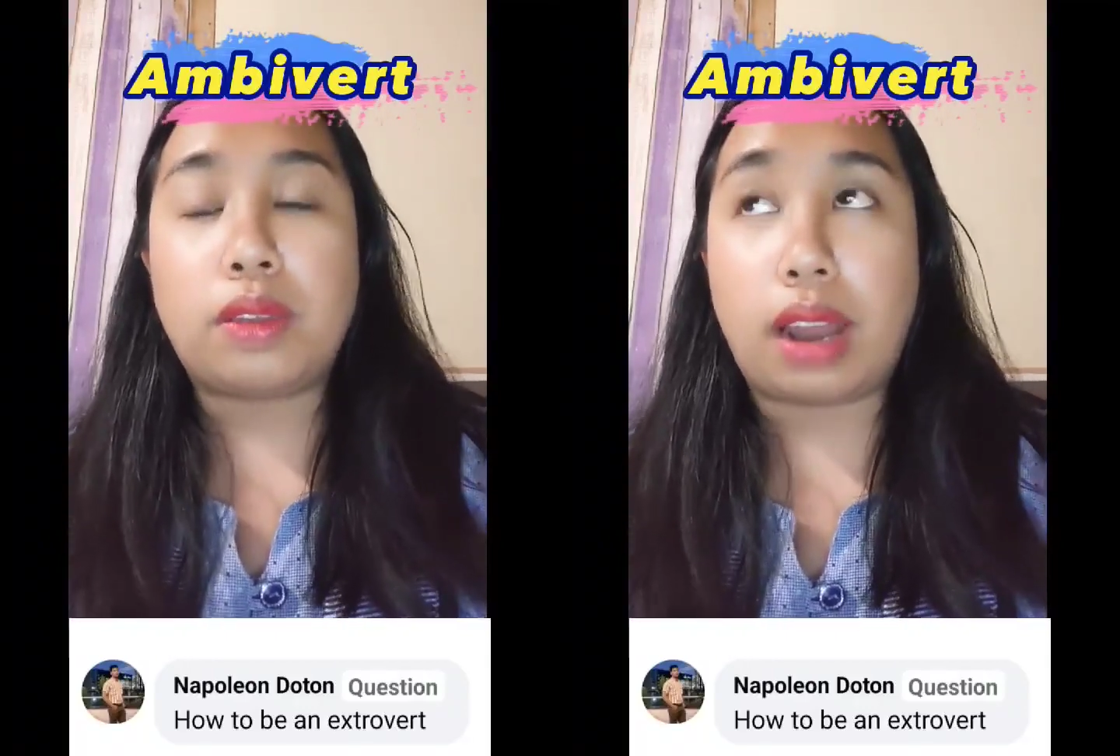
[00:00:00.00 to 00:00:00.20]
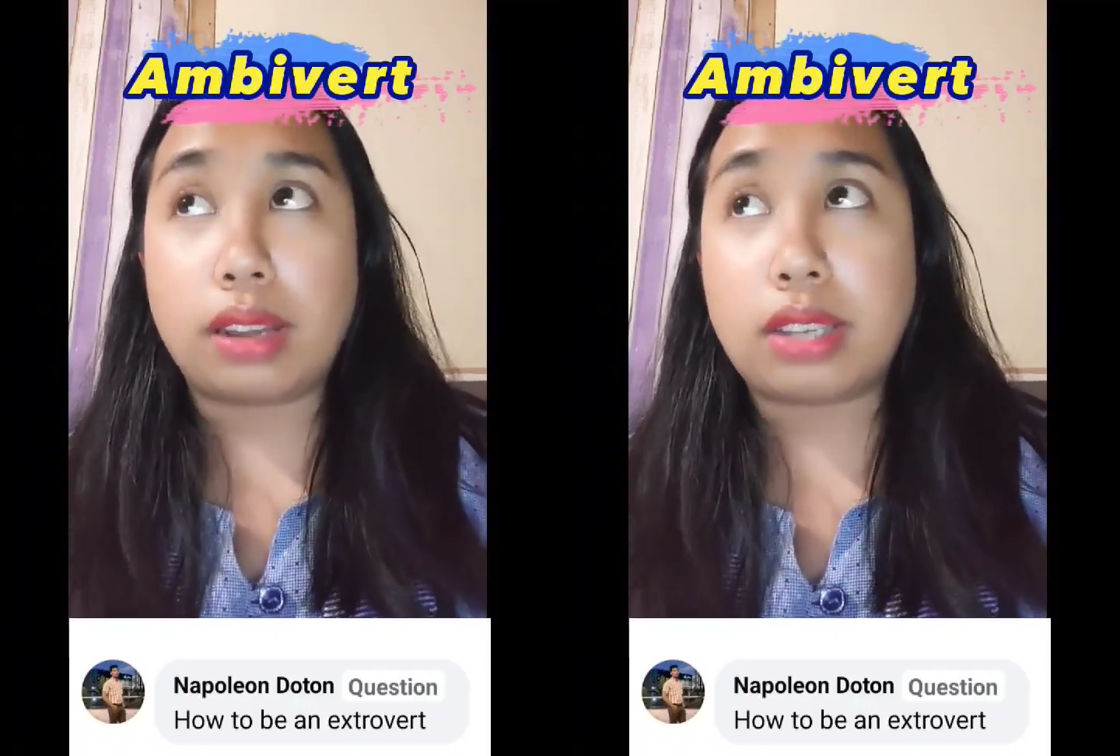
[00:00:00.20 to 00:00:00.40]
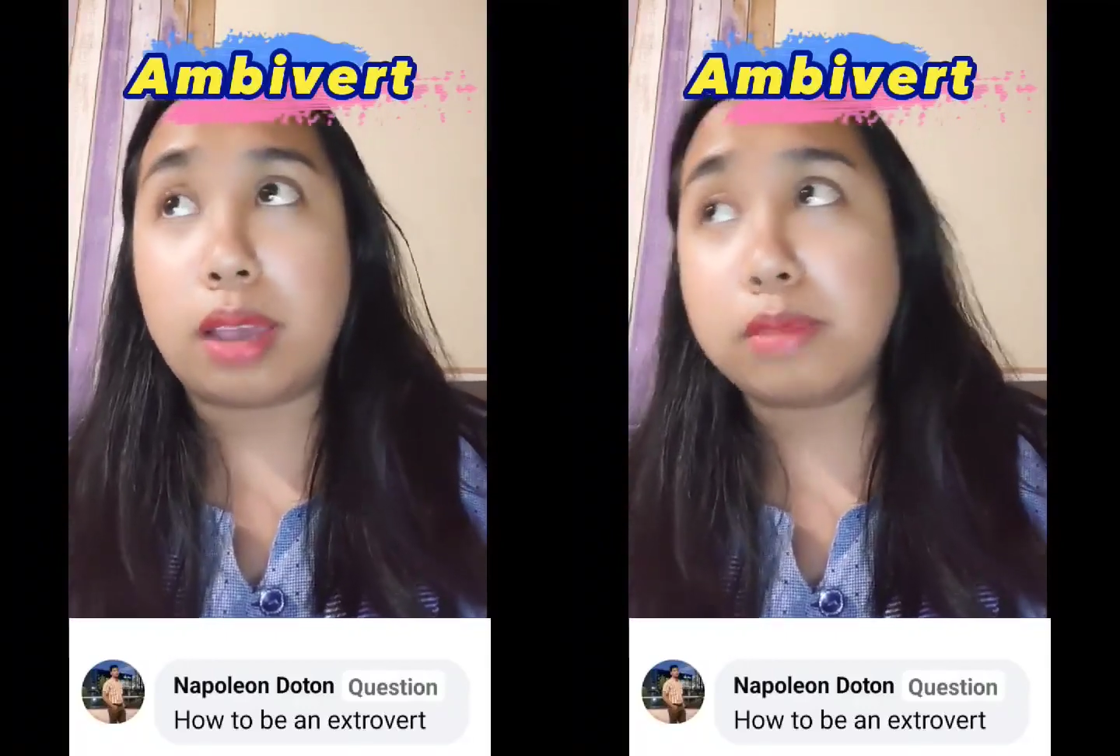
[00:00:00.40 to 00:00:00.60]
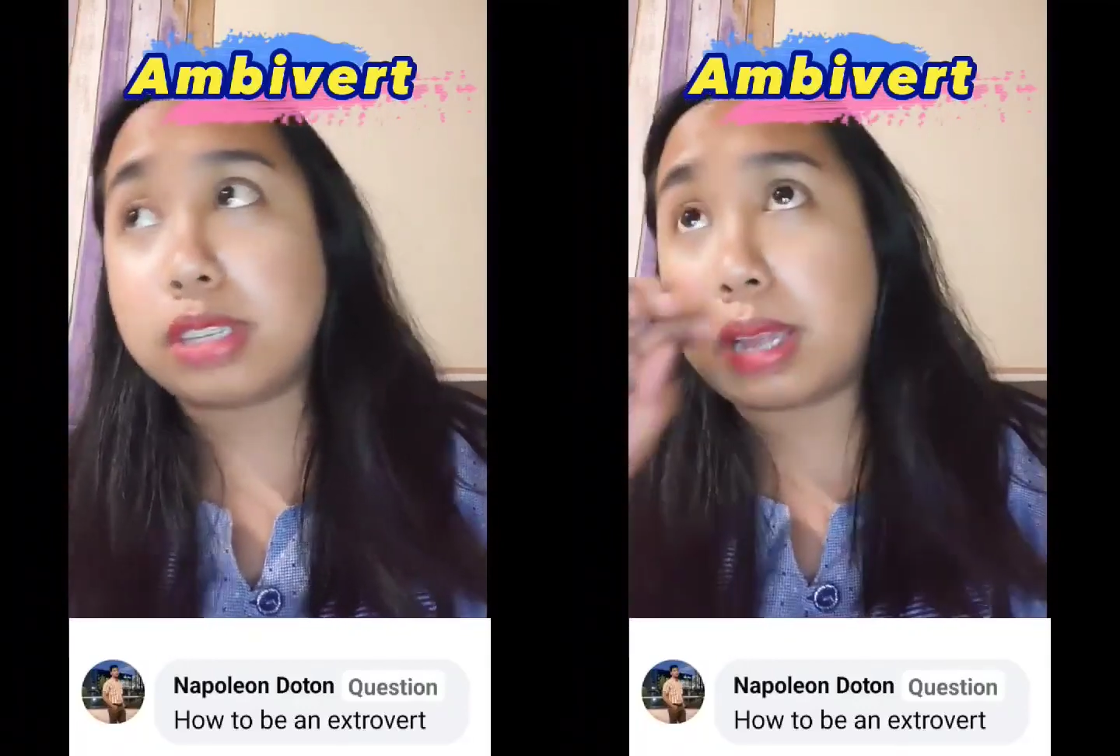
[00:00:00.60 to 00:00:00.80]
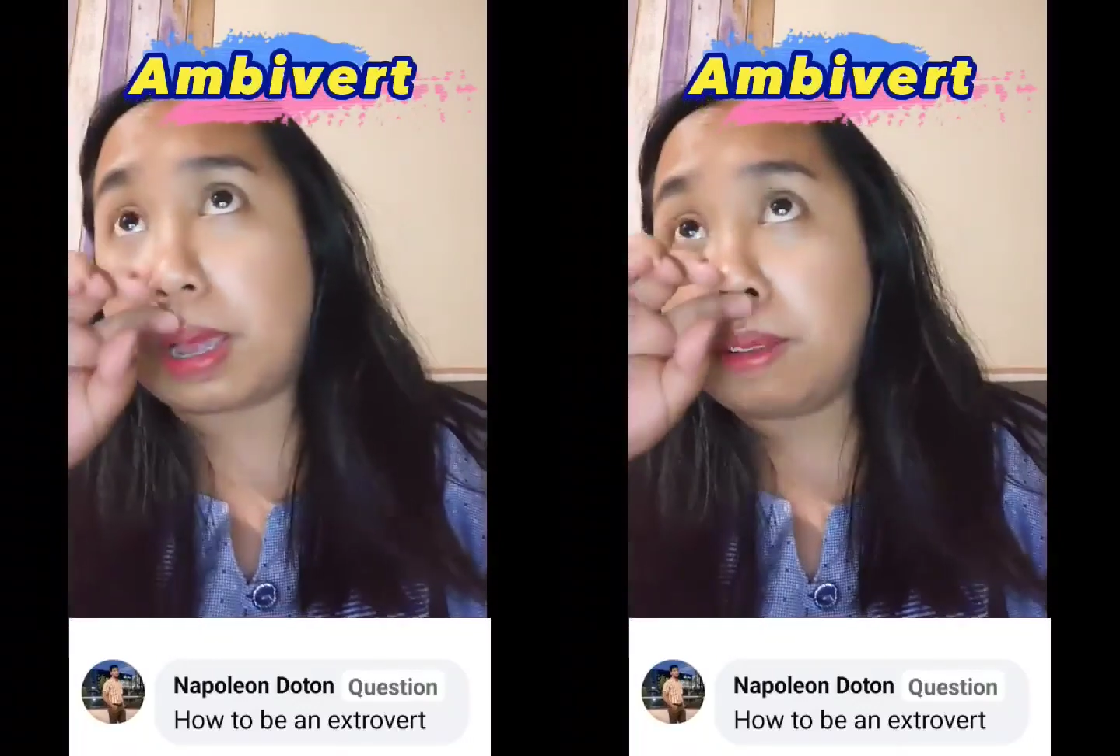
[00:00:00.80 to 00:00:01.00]
There are
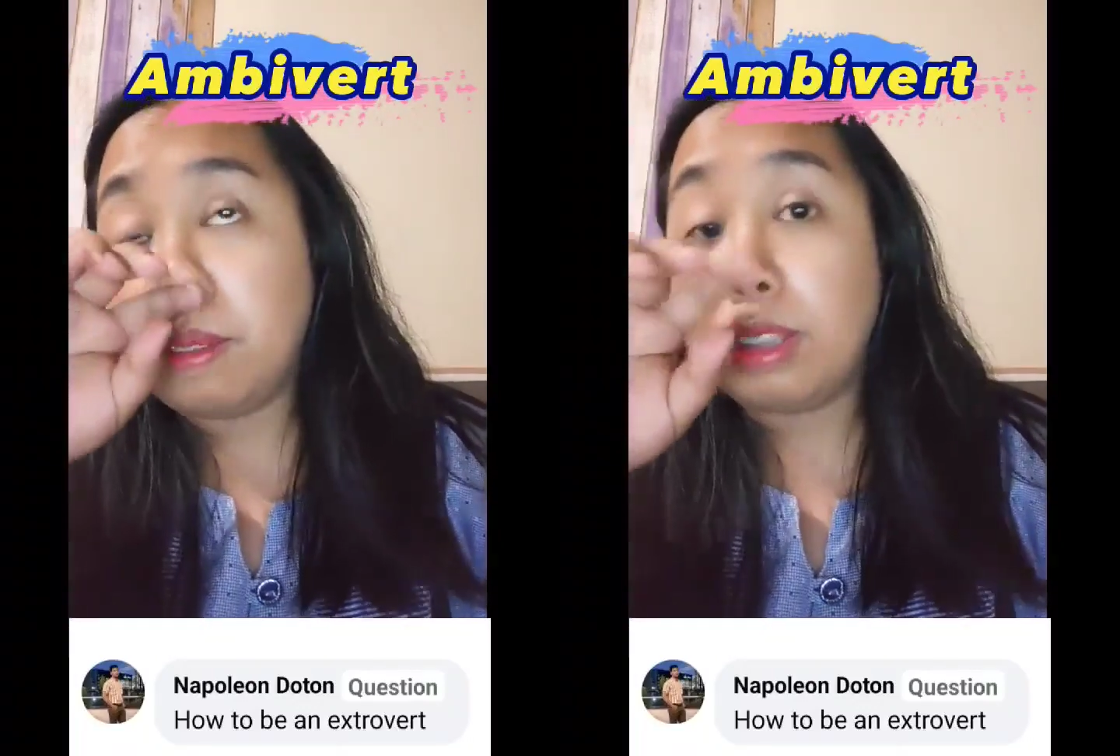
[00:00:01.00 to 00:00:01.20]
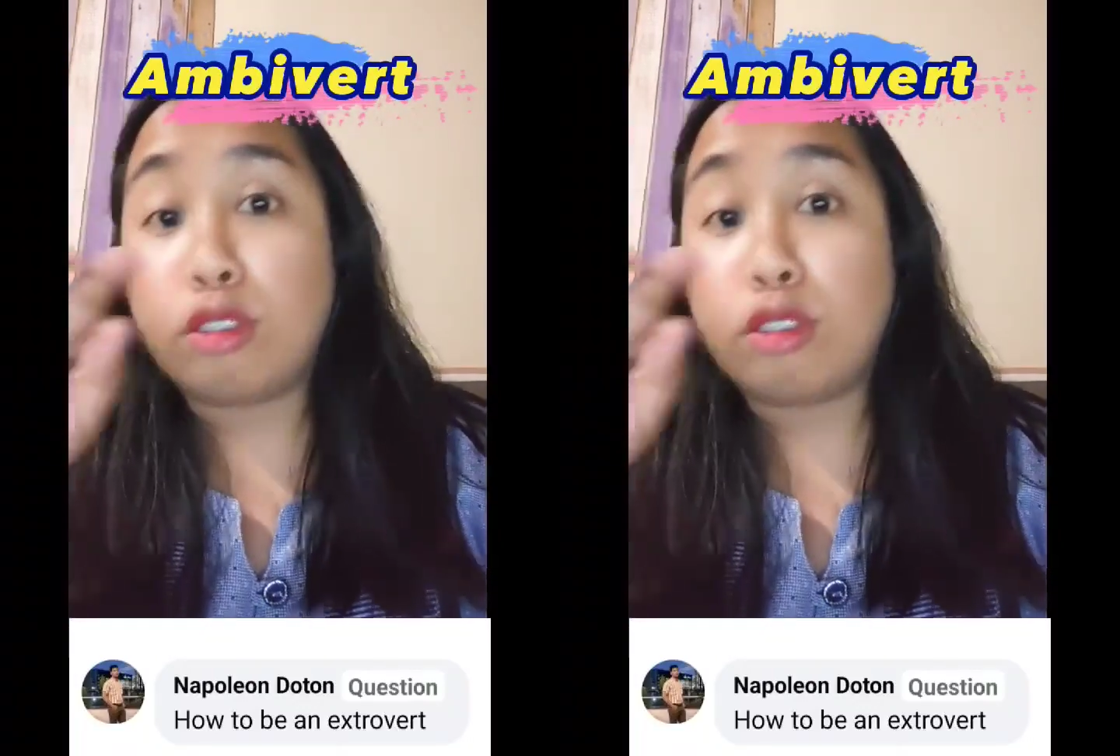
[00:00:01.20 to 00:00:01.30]
times na